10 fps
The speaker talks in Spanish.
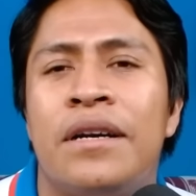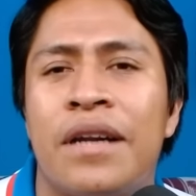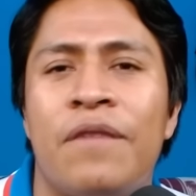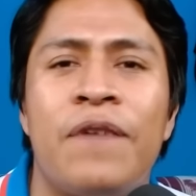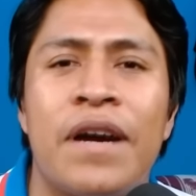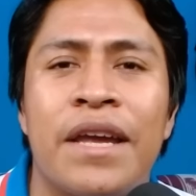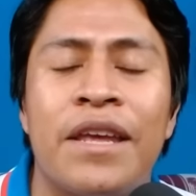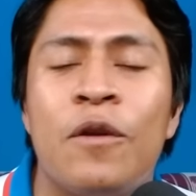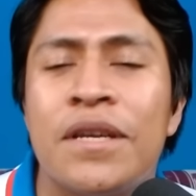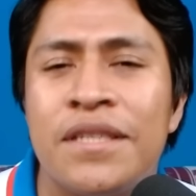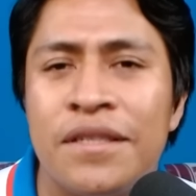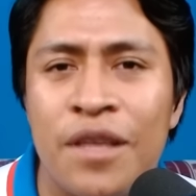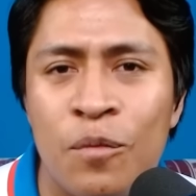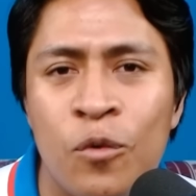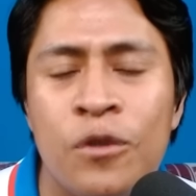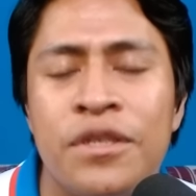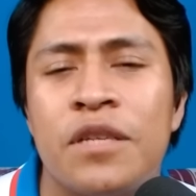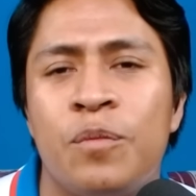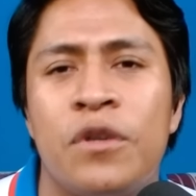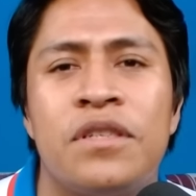Rafa Guerrero, existen
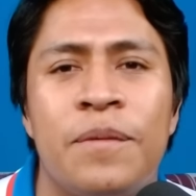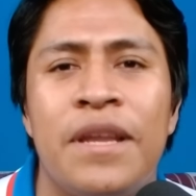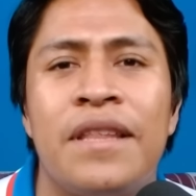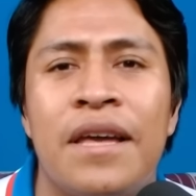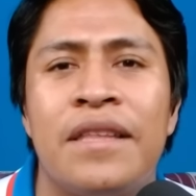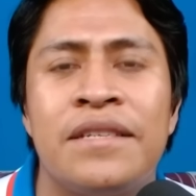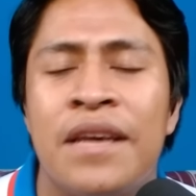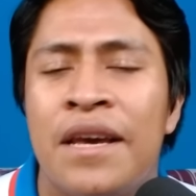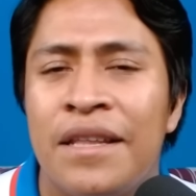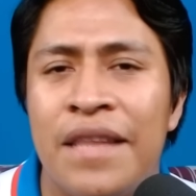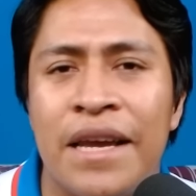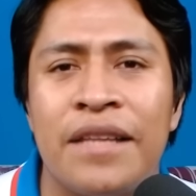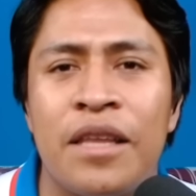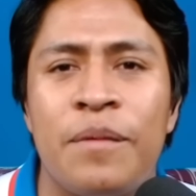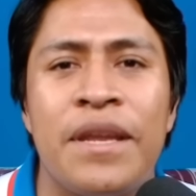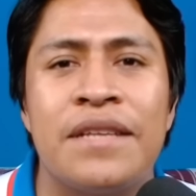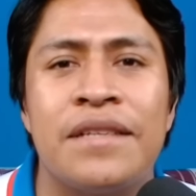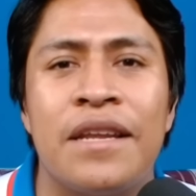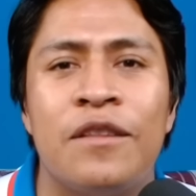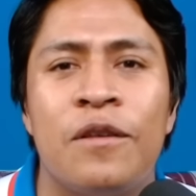muchas posibilidades de que termine
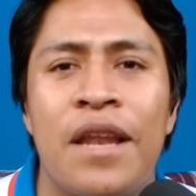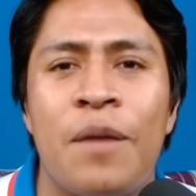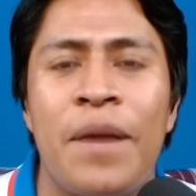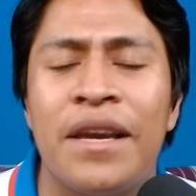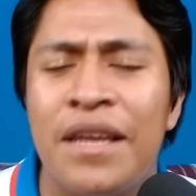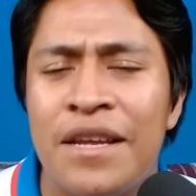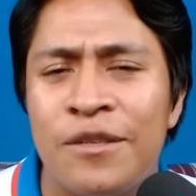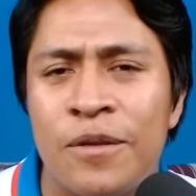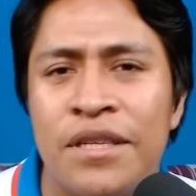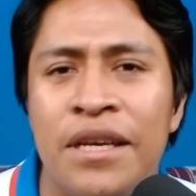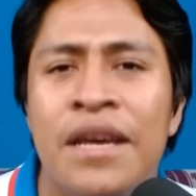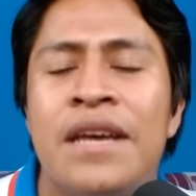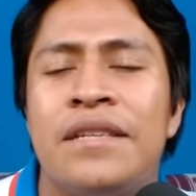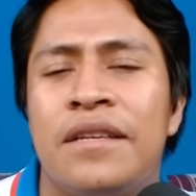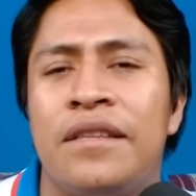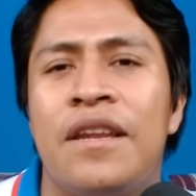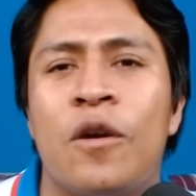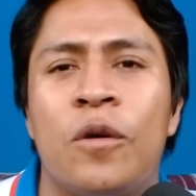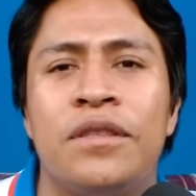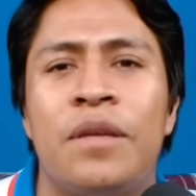saliendo de la máquina. Eso sí, se
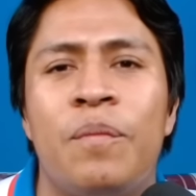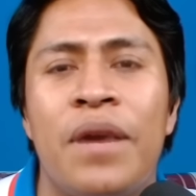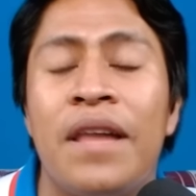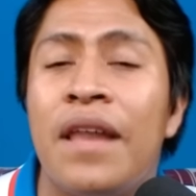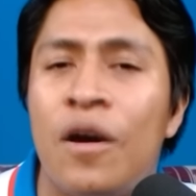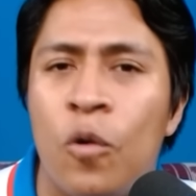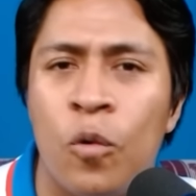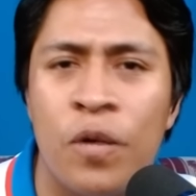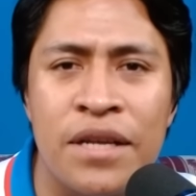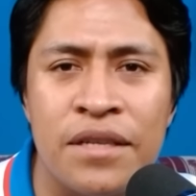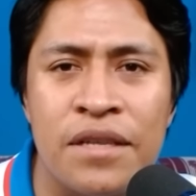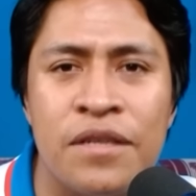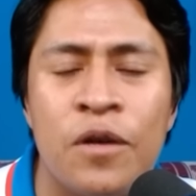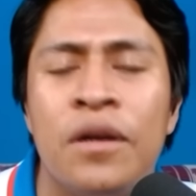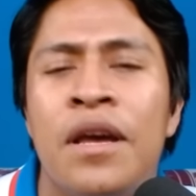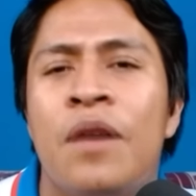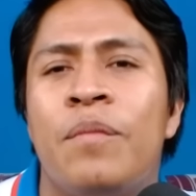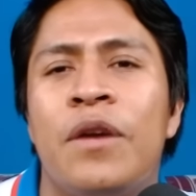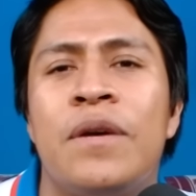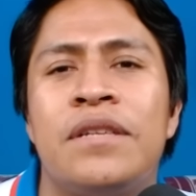tiene contemplada una sesión,
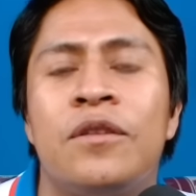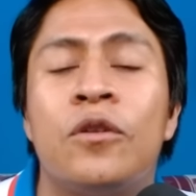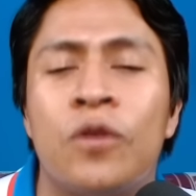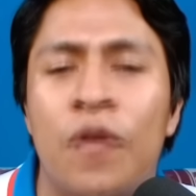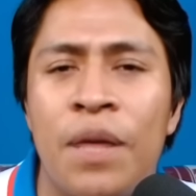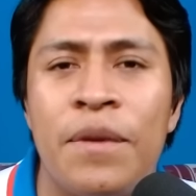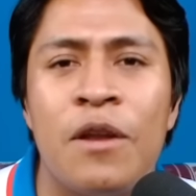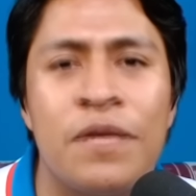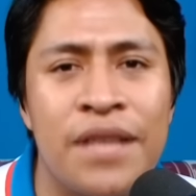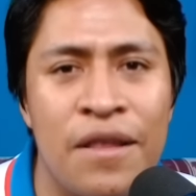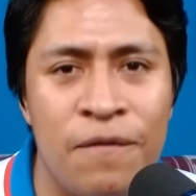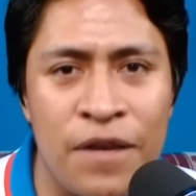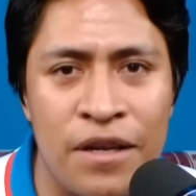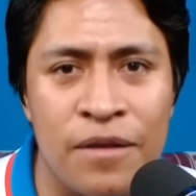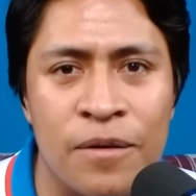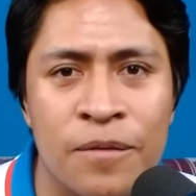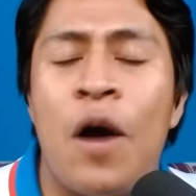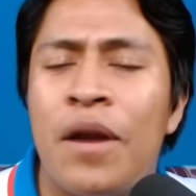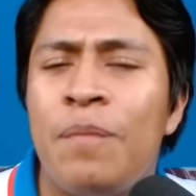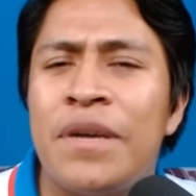pero esto todavía no está definido.
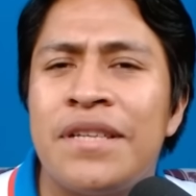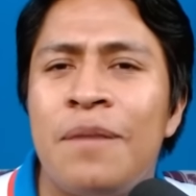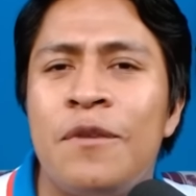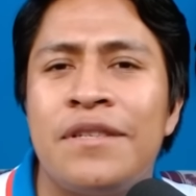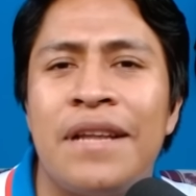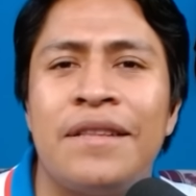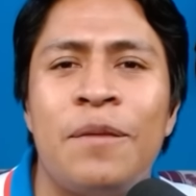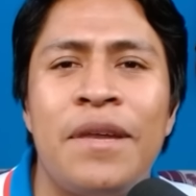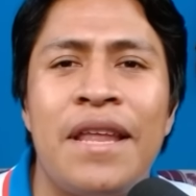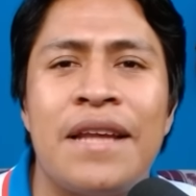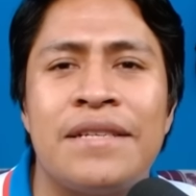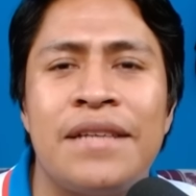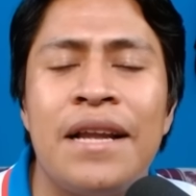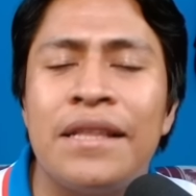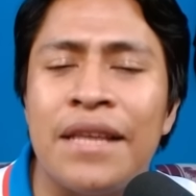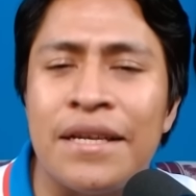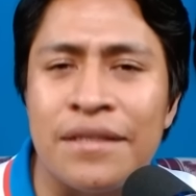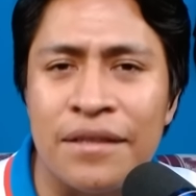Ahora pasamos al tema de las altas.